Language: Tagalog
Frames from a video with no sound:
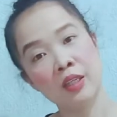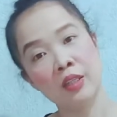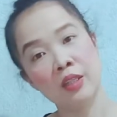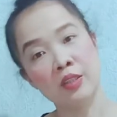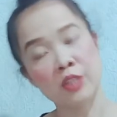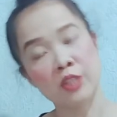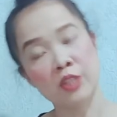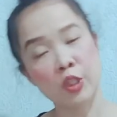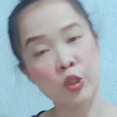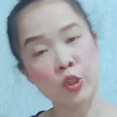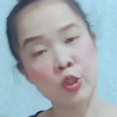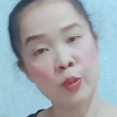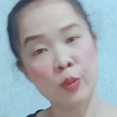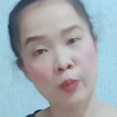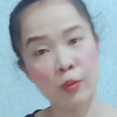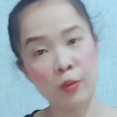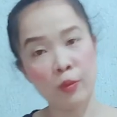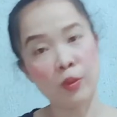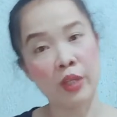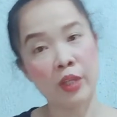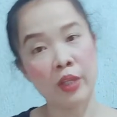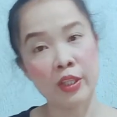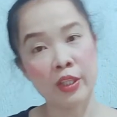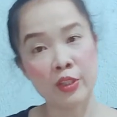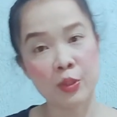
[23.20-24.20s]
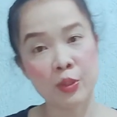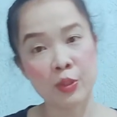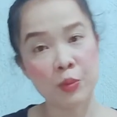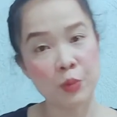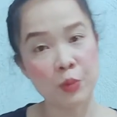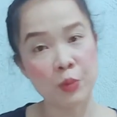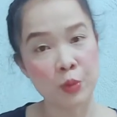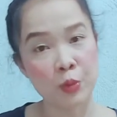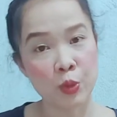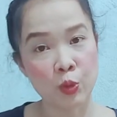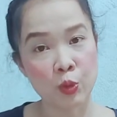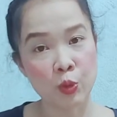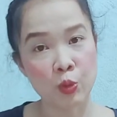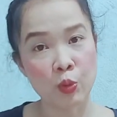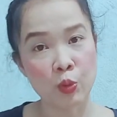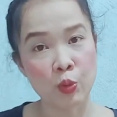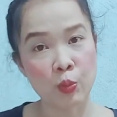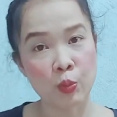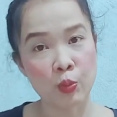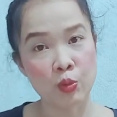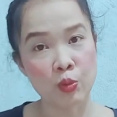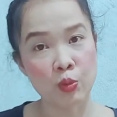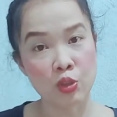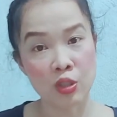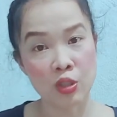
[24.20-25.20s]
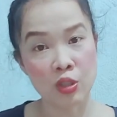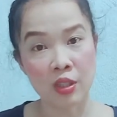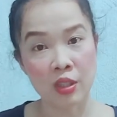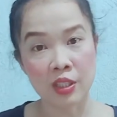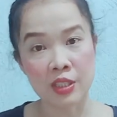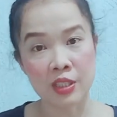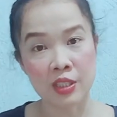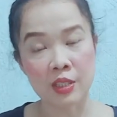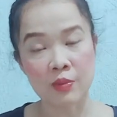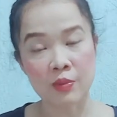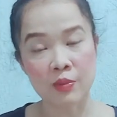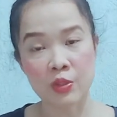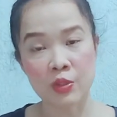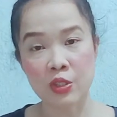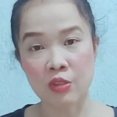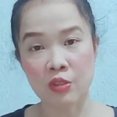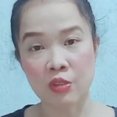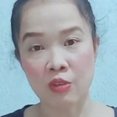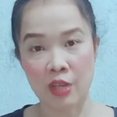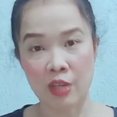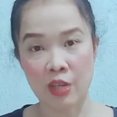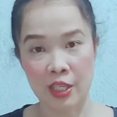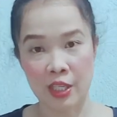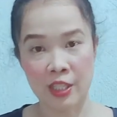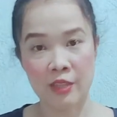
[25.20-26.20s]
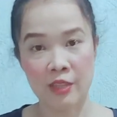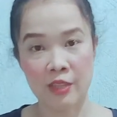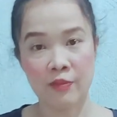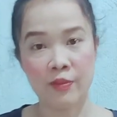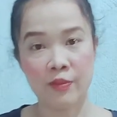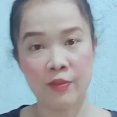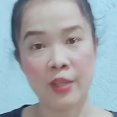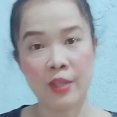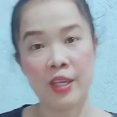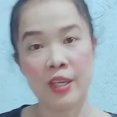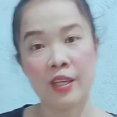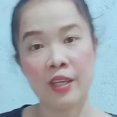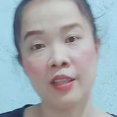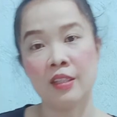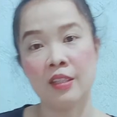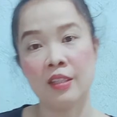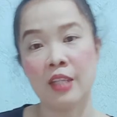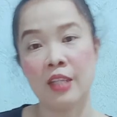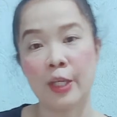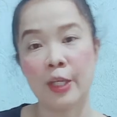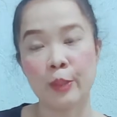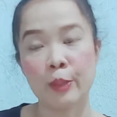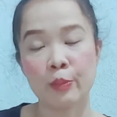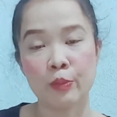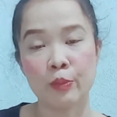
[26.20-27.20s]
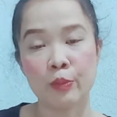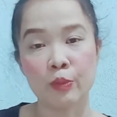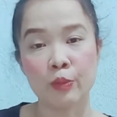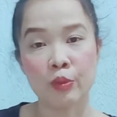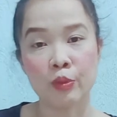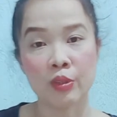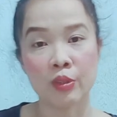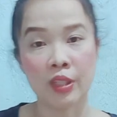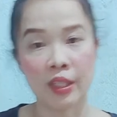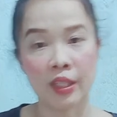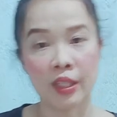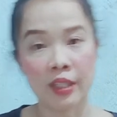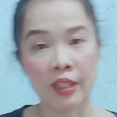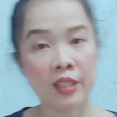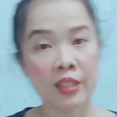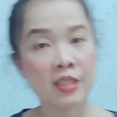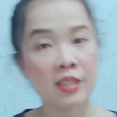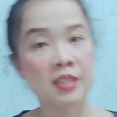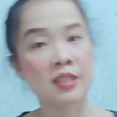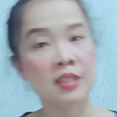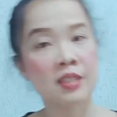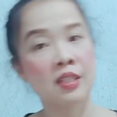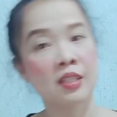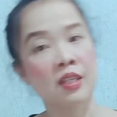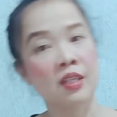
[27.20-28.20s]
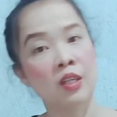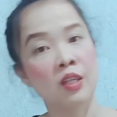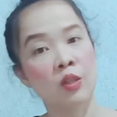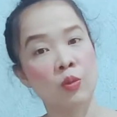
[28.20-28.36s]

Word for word: sa inyo po guys kung gusto nyo po siyang i-subscribe and like po guys.